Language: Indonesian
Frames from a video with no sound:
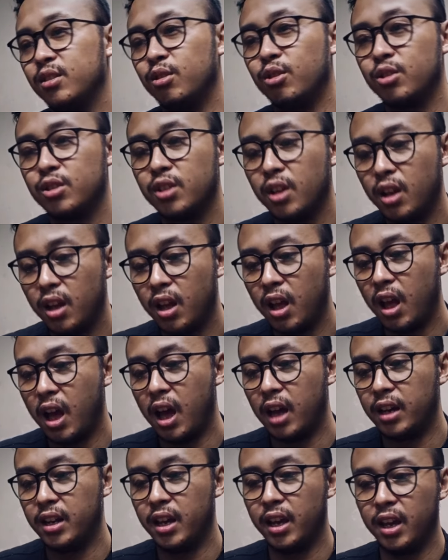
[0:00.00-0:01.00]
terus
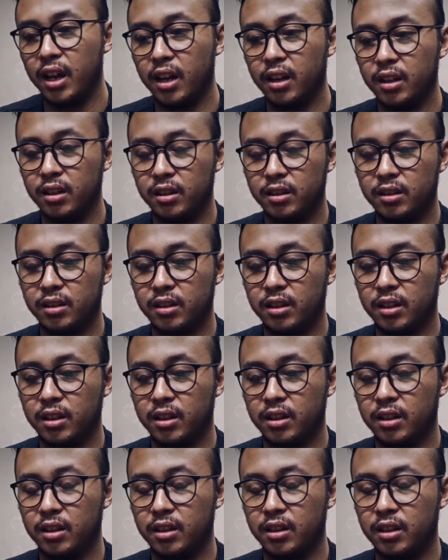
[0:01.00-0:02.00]
ada yang
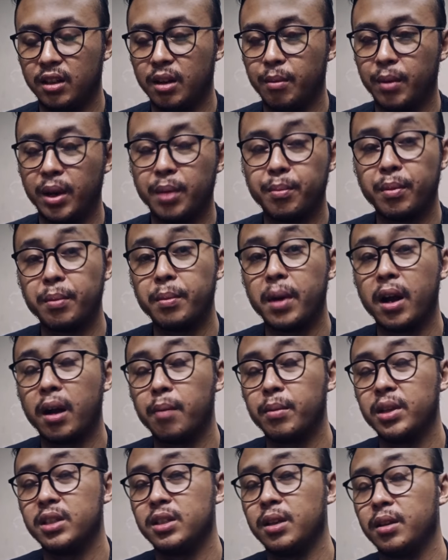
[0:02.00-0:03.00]
uh, namanya
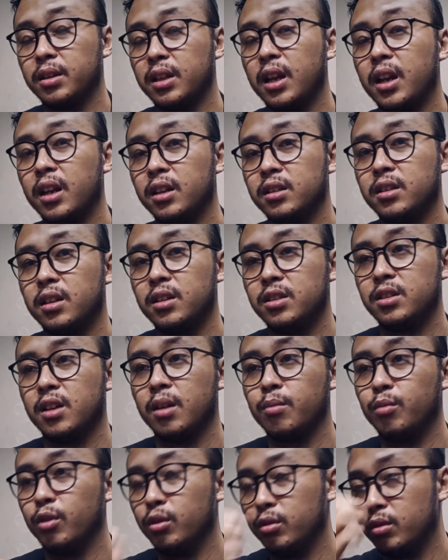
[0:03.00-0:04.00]
pemakaman setan yang tadi
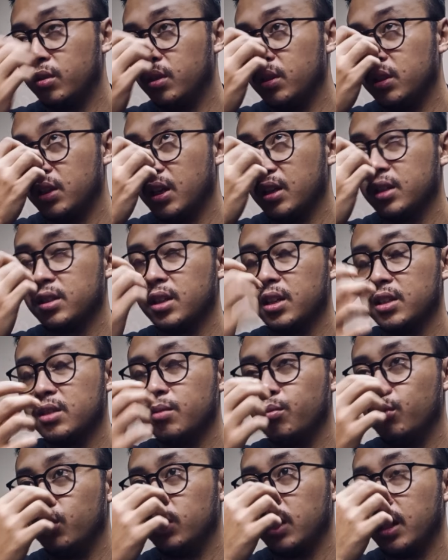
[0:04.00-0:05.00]
saya belut yang saya
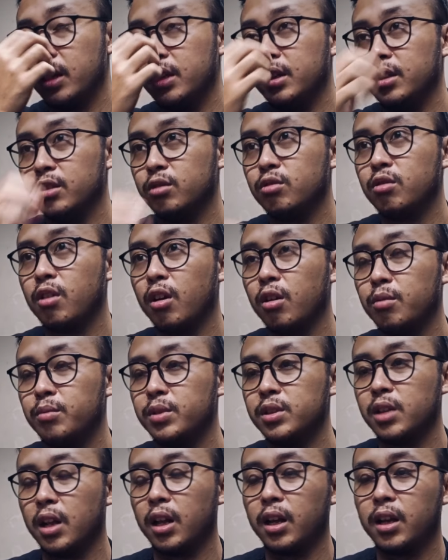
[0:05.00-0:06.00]
sebut tadi itu kalau
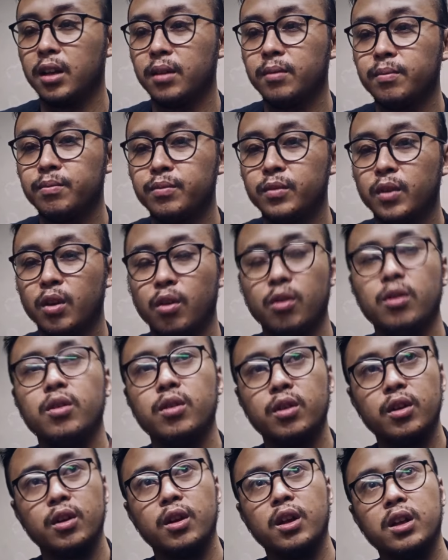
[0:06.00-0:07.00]
misalkan
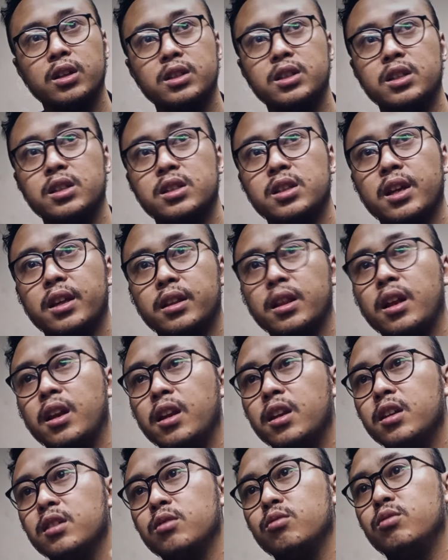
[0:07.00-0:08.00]
oh si
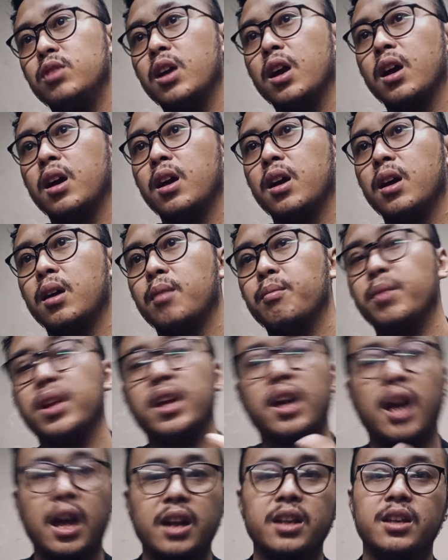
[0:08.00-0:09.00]
setan ini udah
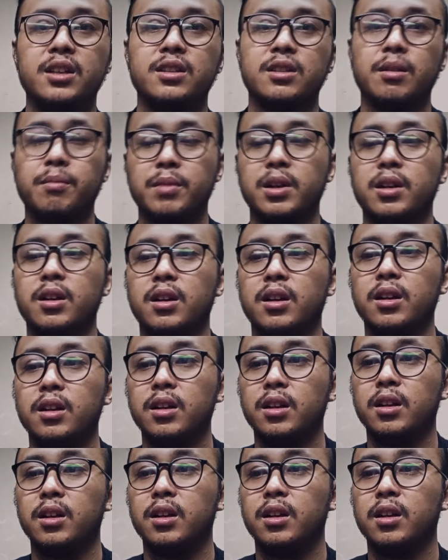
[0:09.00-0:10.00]
menikah nih sama
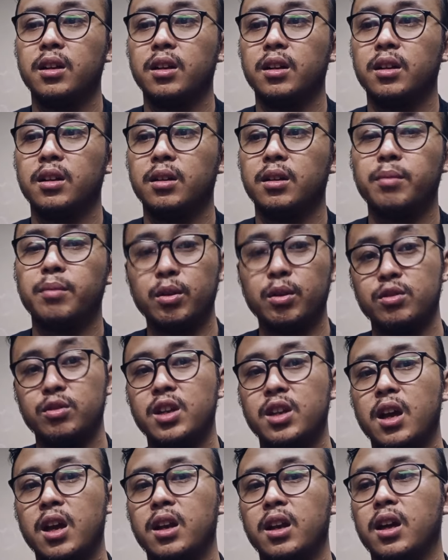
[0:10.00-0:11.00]
uh,
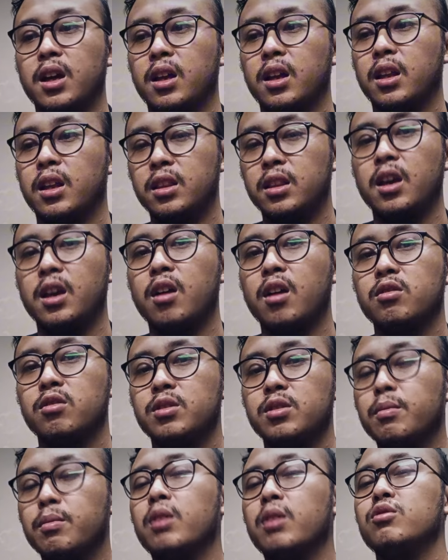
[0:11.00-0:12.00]
manusia nah nanti kalau
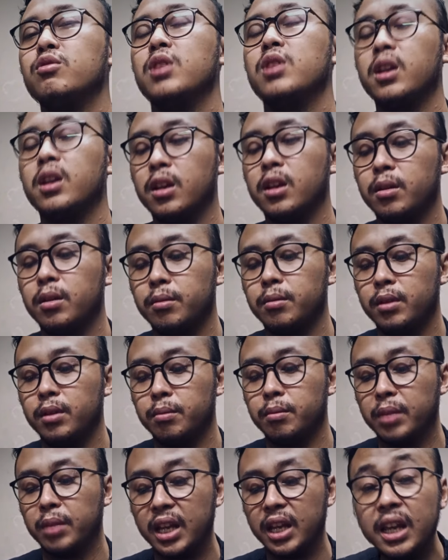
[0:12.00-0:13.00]
si manusia ini
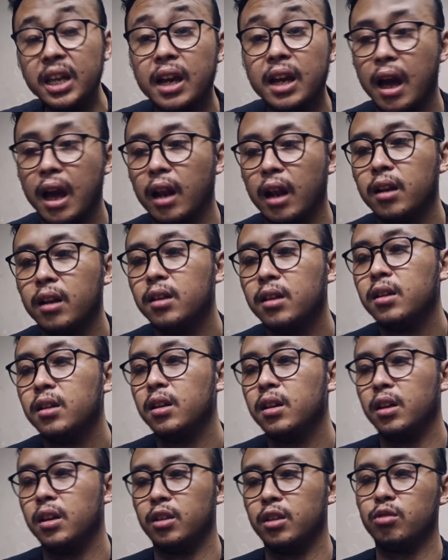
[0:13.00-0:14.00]
meninggal
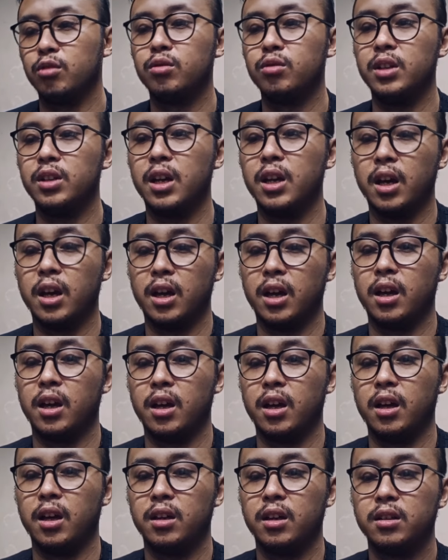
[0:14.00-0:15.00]
itu
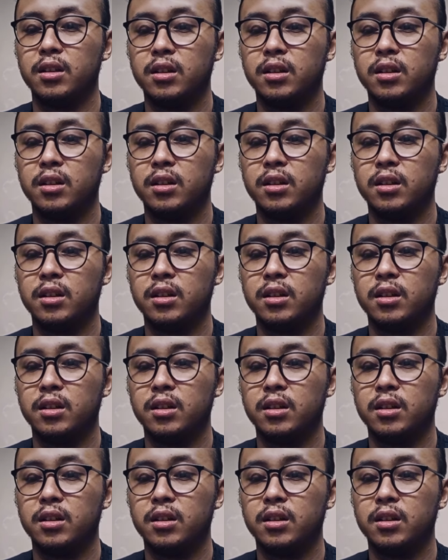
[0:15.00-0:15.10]
dia